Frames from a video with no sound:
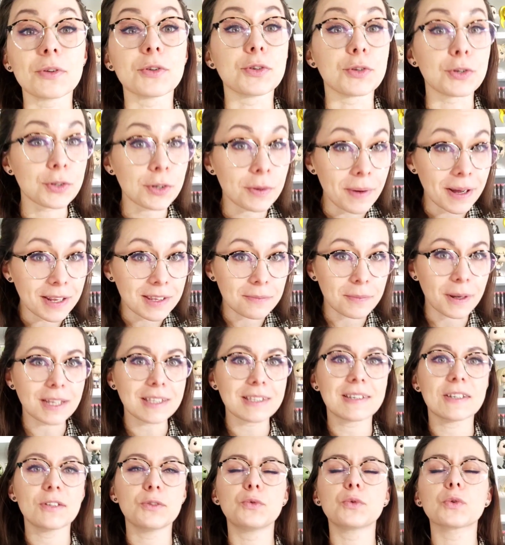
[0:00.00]
The
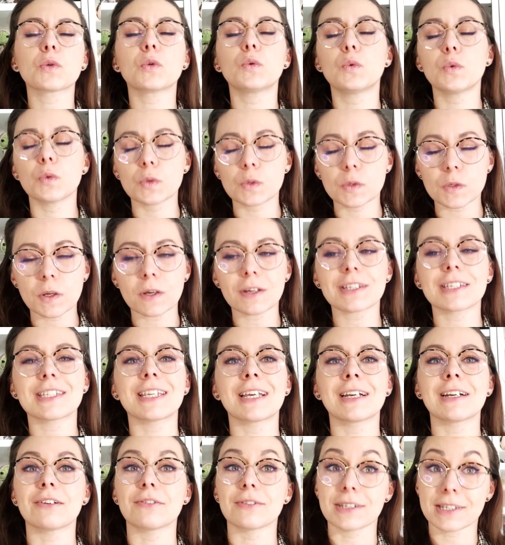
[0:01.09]
Batman, qui dure
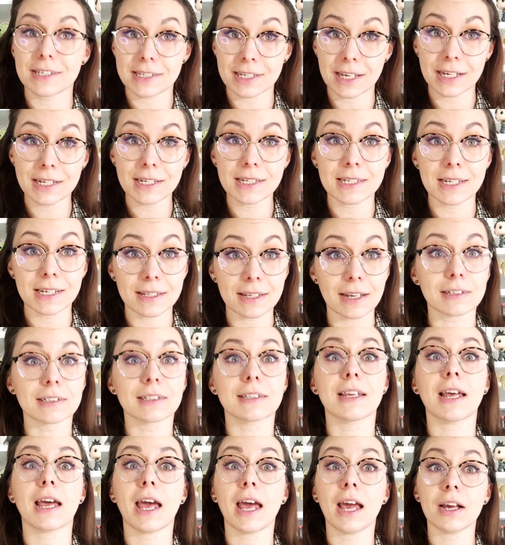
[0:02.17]
2h55, c'est un
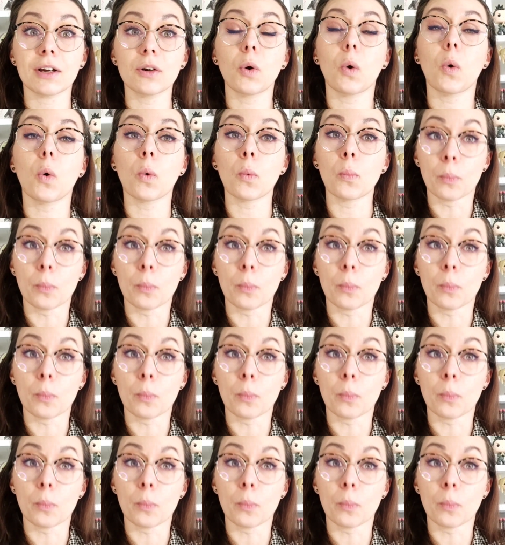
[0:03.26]
très gros